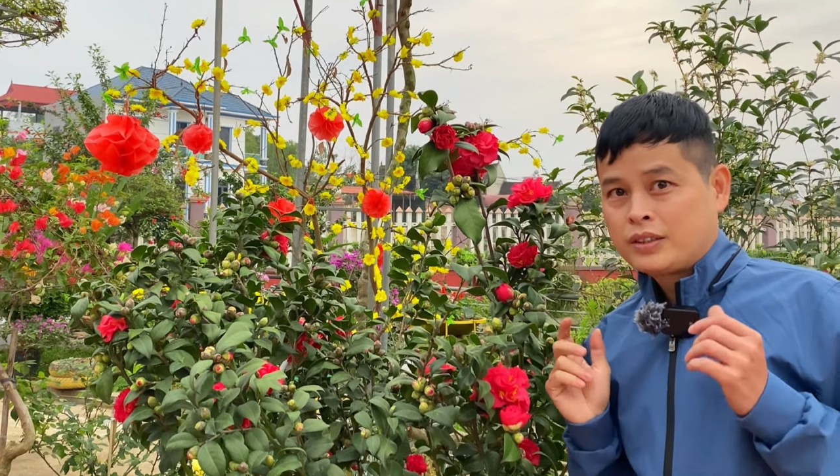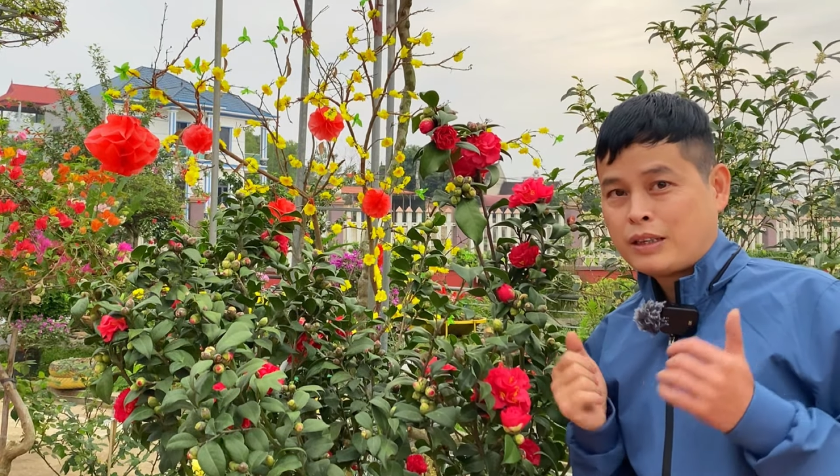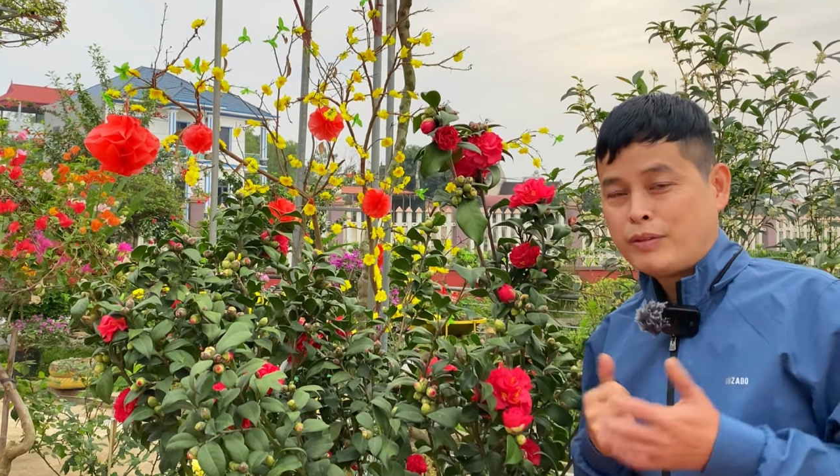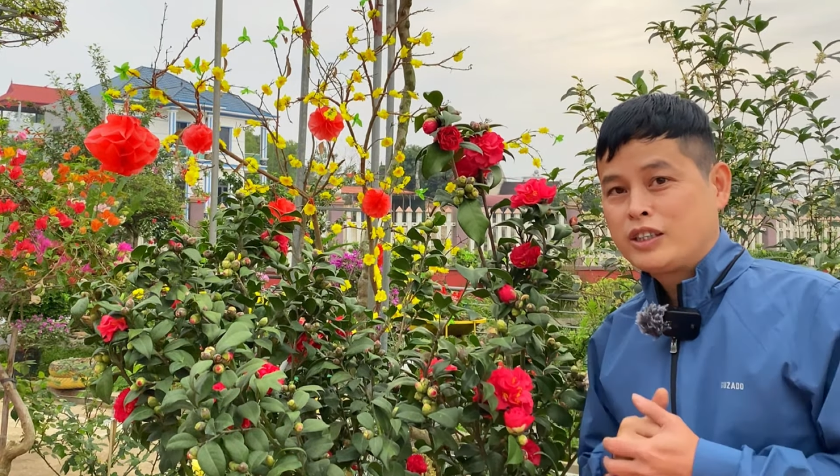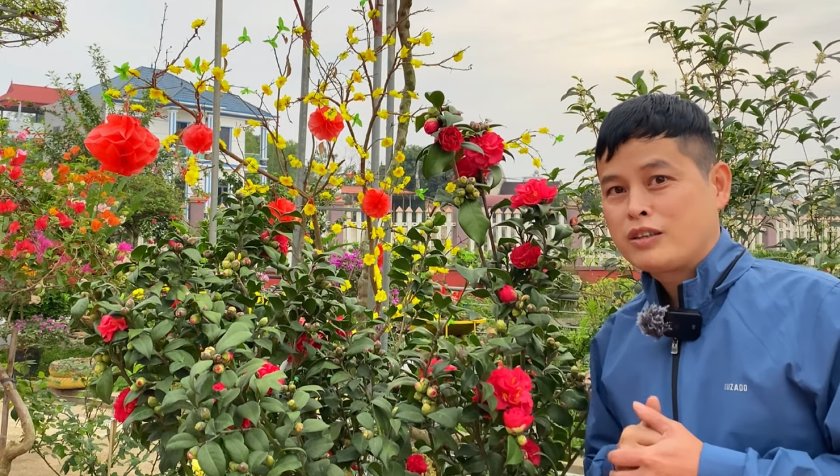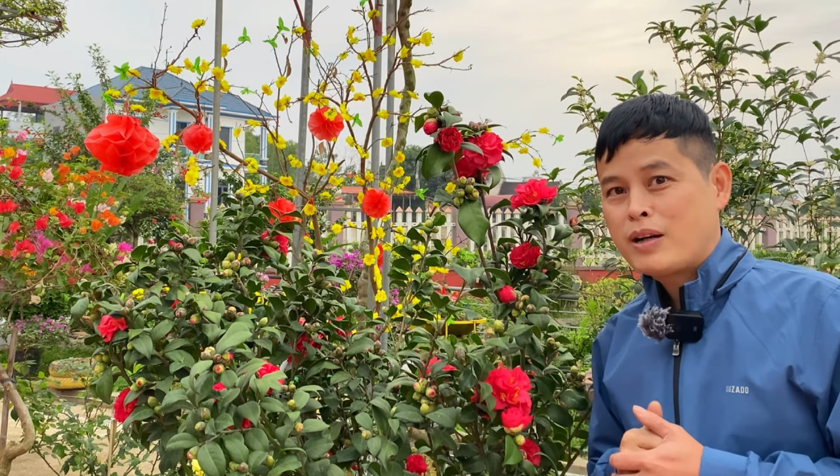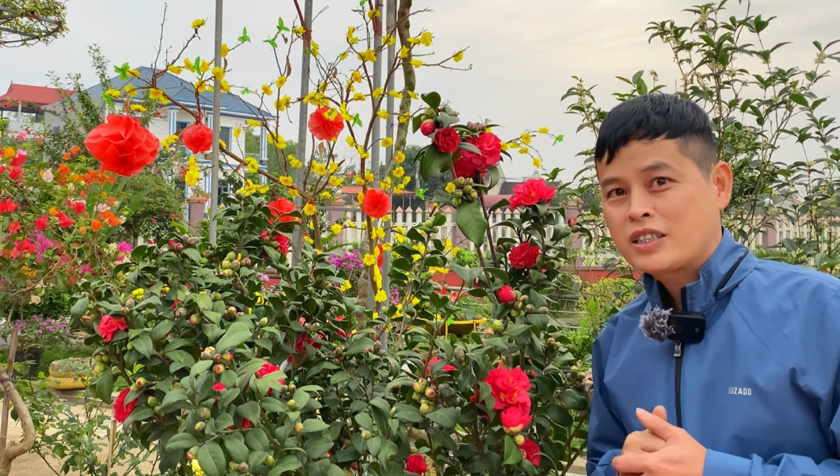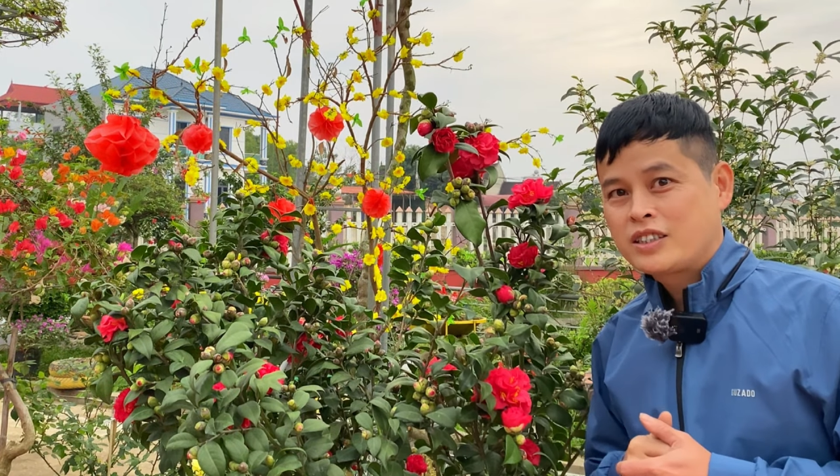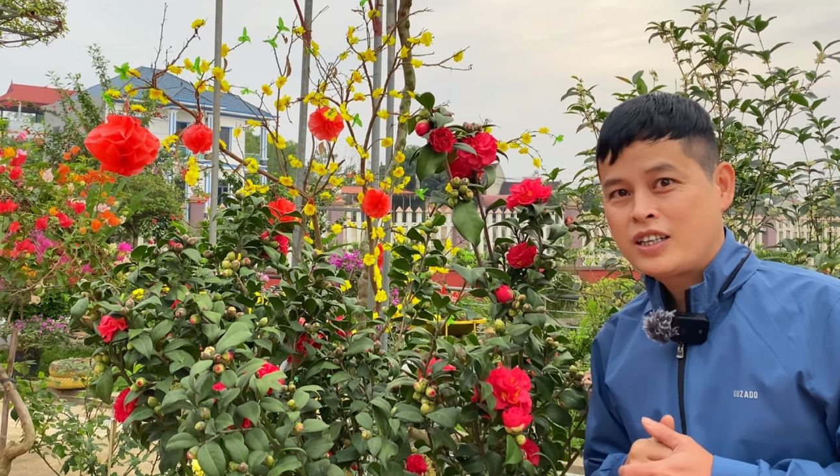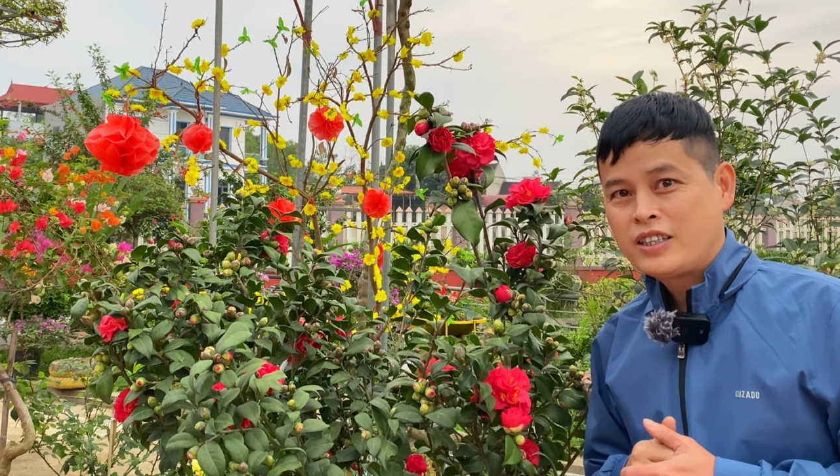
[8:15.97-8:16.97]
cảm ơn các bác
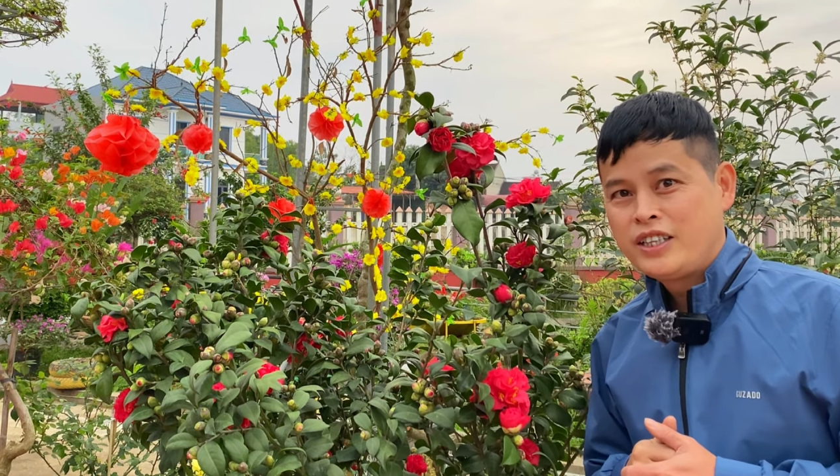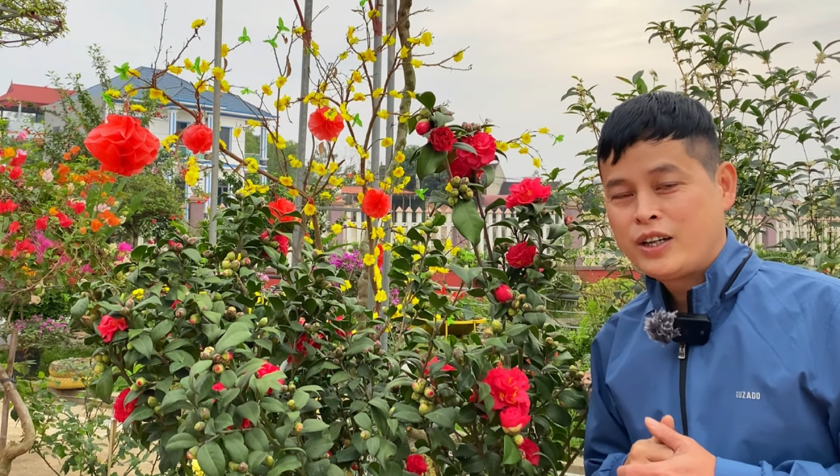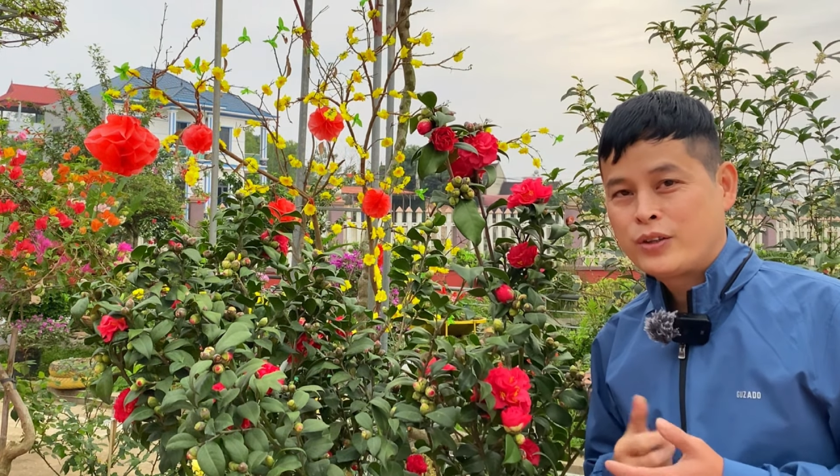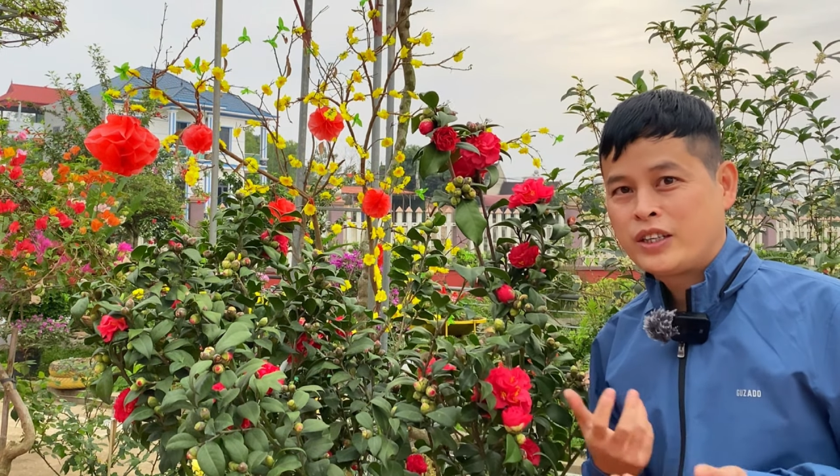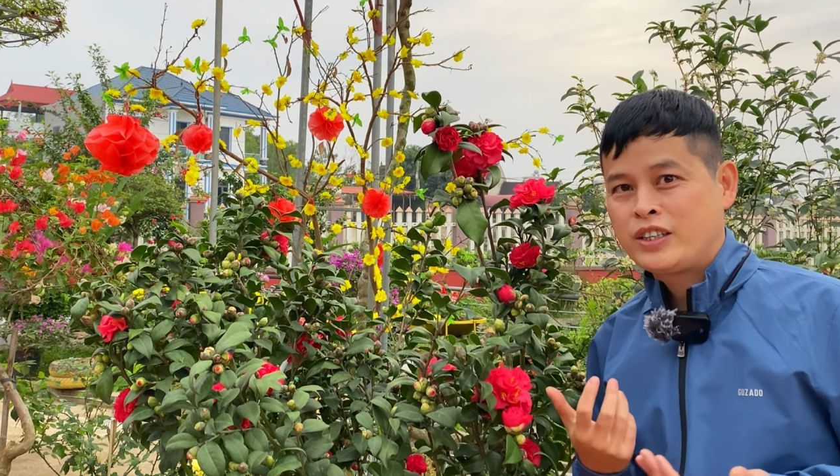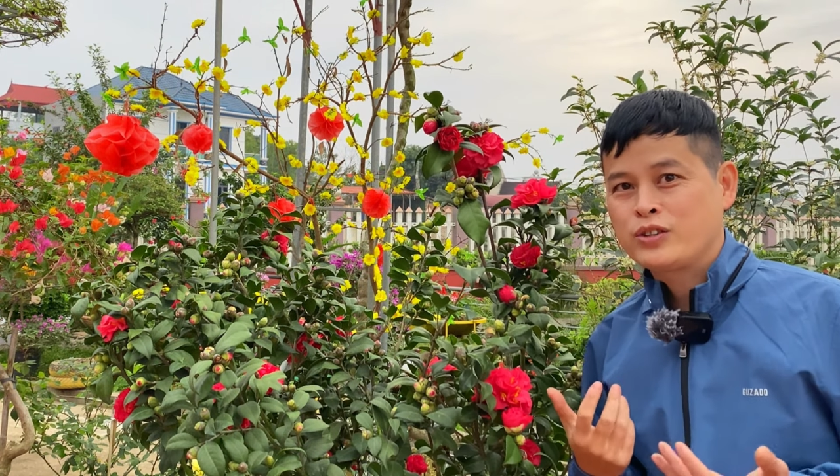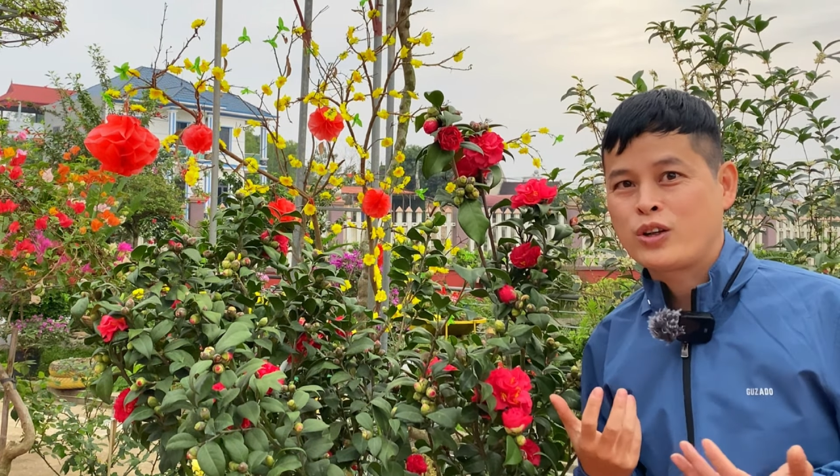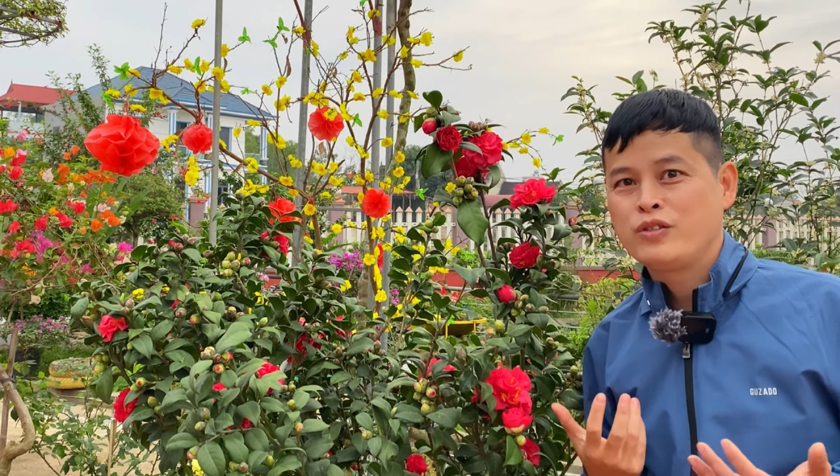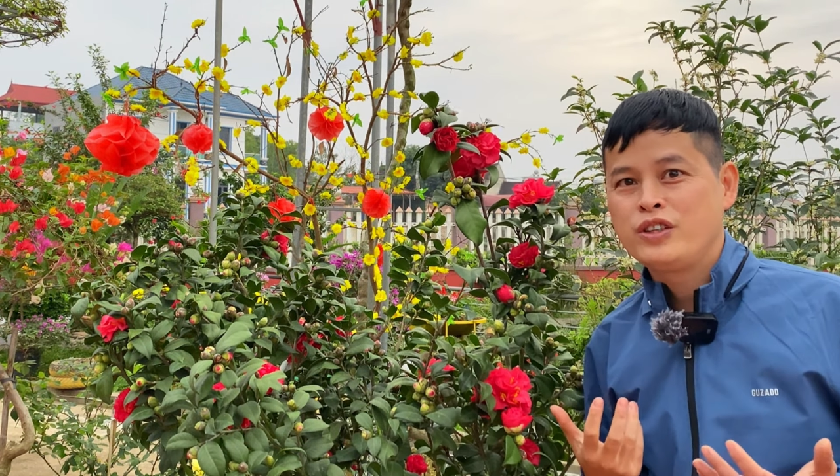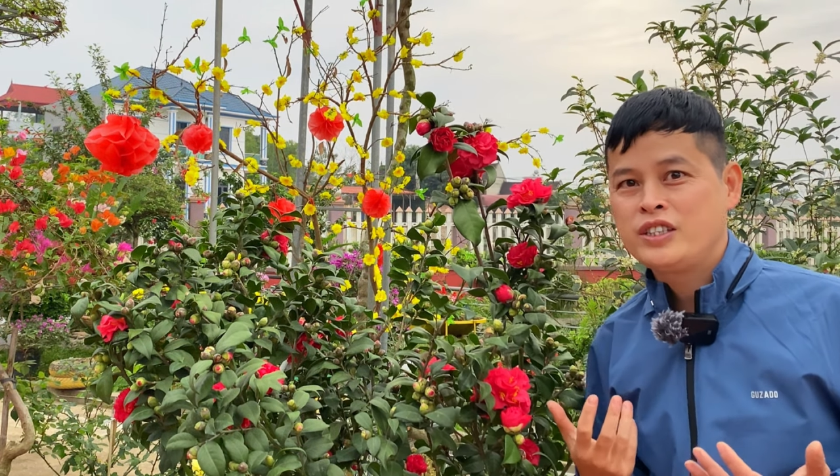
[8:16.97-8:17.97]
rất là nhiều đã theo
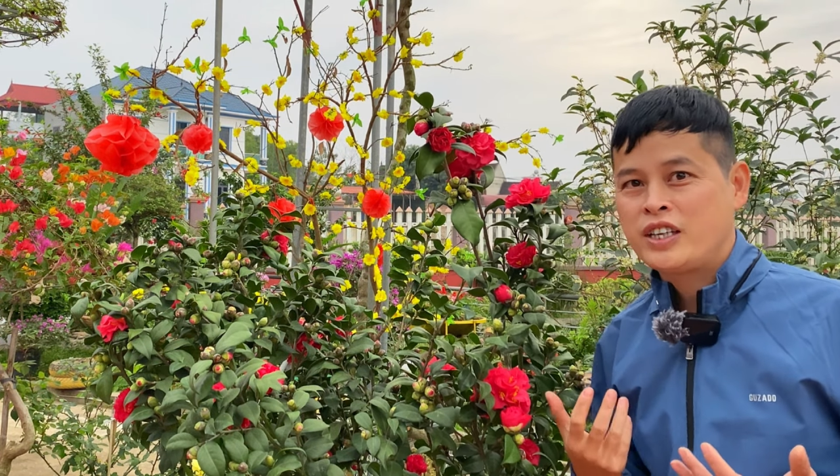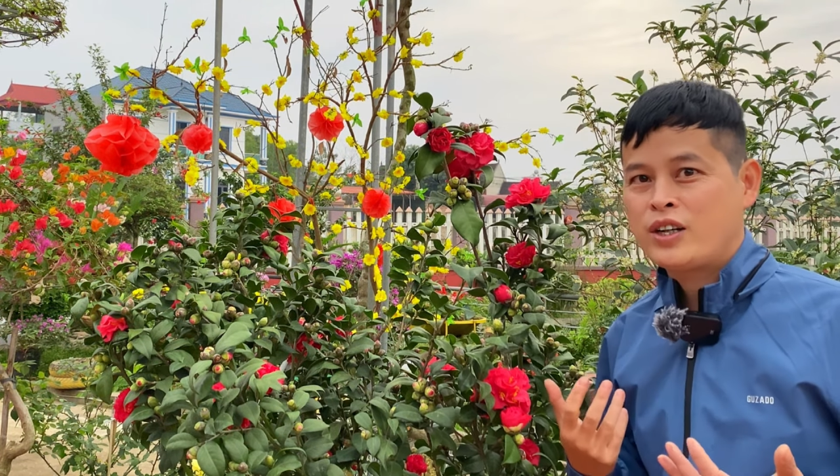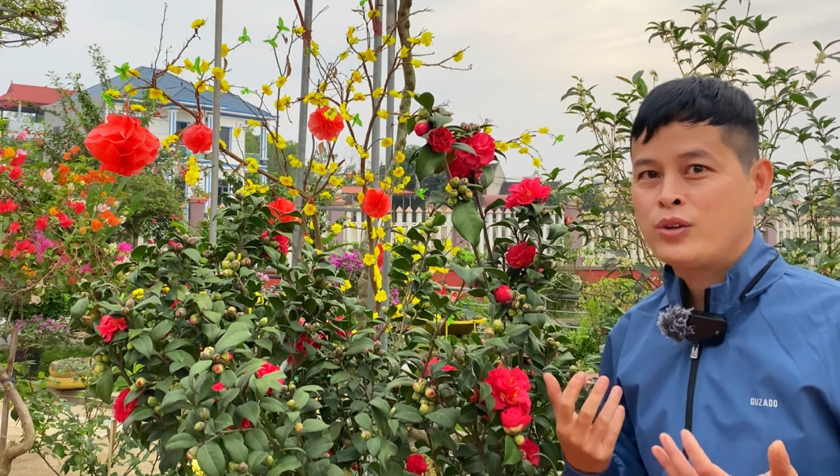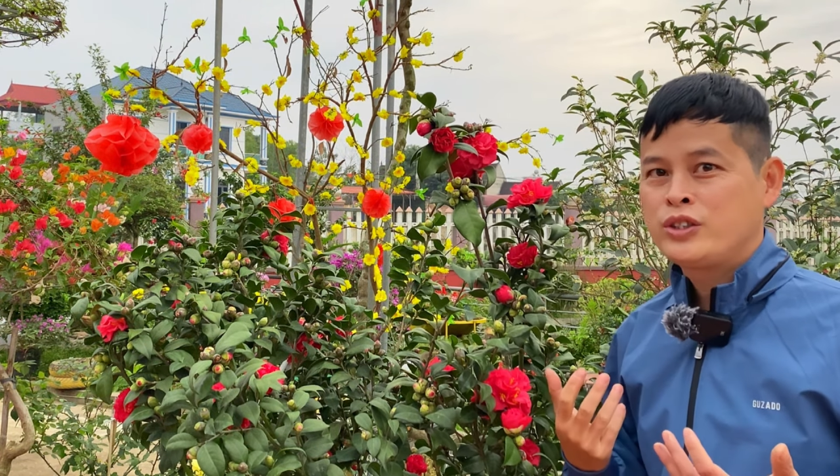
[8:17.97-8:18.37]
dõi video